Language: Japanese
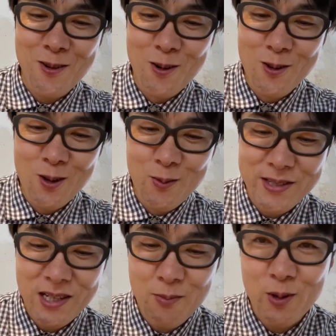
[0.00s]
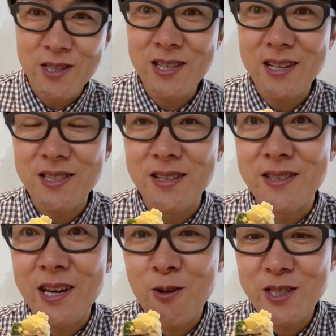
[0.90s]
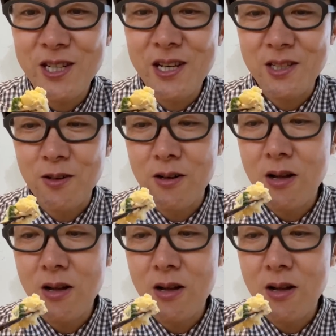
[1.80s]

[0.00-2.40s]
このお店のポテサラ絶対美味しいでしょ